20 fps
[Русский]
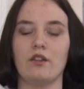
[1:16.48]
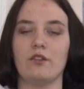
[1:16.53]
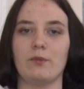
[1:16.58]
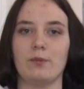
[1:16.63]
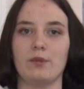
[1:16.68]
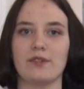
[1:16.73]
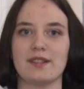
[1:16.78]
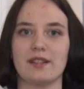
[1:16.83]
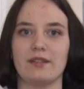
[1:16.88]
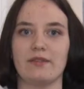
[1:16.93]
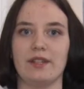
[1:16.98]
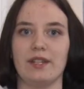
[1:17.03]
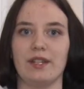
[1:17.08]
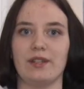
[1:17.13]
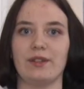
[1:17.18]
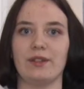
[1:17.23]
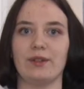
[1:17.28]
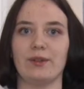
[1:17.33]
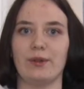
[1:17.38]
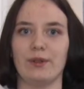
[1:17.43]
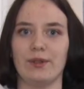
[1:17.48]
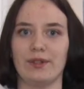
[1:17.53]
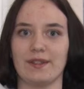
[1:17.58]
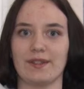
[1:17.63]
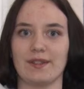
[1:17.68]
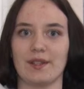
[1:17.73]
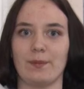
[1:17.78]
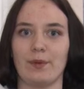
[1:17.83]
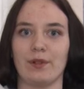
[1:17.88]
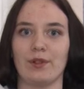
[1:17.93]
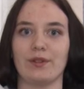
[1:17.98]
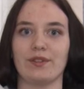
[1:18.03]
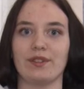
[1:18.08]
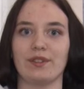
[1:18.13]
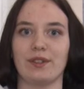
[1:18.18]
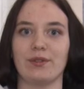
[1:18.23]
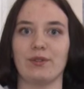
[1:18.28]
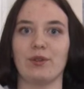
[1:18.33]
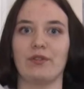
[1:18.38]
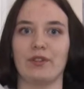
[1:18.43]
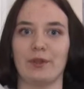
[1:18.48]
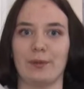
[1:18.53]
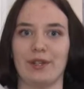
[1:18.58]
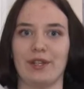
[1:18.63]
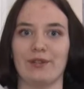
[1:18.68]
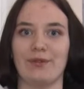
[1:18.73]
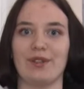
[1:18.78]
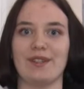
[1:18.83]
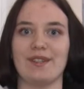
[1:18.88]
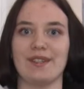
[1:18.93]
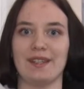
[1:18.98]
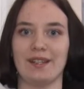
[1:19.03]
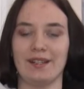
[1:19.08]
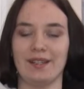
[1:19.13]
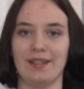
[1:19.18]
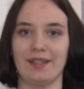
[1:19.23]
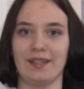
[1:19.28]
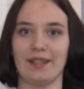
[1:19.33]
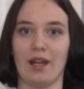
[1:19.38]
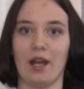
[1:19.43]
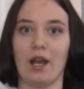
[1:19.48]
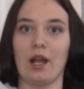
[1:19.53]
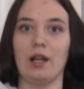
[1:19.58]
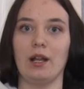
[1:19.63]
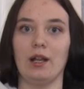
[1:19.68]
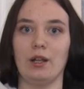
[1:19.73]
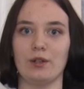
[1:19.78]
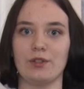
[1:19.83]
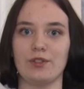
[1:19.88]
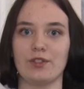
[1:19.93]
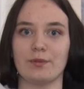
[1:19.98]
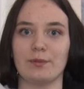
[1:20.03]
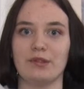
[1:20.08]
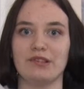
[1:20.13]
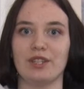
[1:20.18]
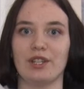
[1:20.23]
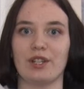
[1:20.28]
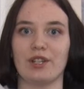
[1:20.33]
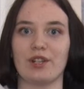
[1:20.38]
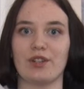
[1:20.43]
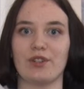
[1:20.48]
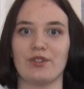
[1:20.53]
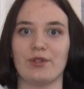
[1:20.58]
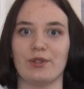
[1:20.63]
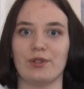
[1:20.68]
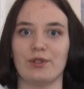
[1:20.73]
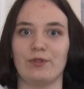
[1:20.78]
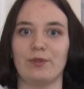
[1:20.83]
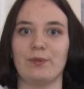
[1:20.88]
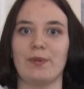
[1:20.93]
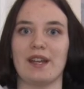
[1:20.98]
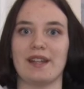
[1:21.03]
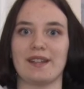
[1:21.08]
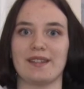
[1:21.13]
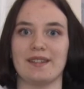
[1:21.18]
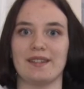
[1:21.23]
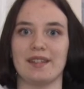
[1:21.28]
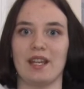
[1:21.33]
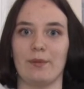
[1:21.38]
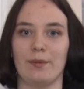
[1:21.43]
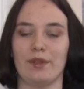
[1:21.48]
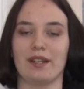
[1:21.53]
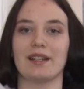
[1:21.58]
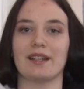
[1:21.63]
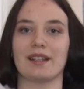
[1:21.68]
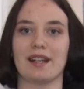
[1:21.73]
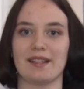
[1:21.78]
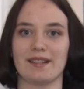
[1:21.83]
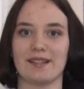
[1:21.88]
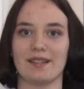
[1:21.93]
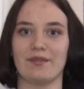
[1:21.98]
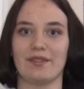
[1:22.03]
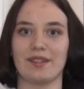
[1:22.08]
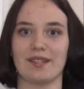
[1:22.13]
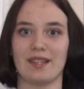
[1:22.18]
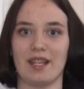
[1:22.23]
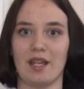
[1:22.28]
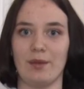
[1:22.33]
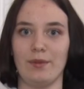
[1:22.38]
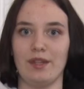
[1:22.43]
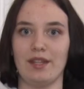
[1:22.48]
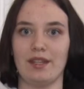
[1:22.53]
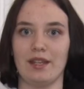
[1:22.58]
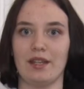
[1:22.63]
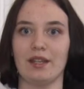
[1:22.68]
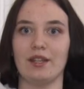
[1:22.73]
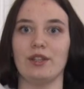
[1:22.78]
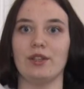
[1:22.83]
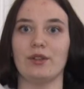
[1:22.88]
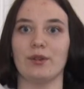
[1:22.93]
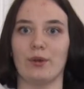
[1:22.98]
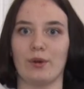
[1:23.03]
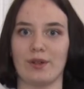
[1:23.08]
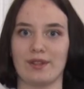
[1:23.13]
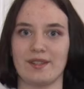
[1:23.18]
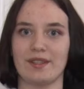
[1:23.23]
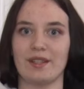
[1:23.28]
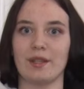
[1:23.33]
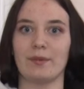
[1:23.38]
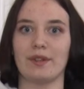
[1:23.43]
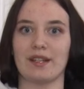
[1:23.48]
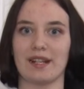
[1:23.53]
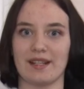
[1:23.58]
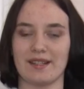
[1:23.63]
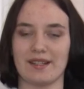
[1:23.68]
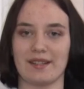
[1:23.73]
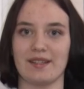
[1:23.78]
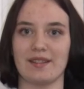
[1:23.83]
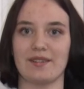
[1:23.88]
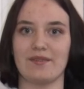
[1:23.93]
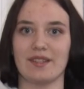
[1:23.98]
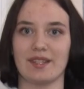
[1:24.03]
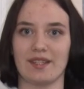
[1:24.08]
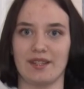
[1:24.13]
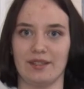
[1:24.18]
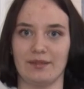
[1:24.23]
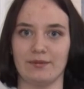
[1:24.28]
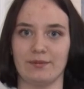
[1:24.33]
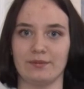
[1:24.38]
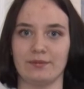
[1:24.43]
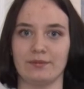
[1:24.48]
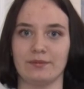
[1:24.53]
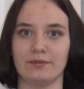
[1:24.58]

В послевоенные годы за полеты на новой боевой технике летчик был награжден двумя орденами Красного Знамени и Орденом Красной Звезды.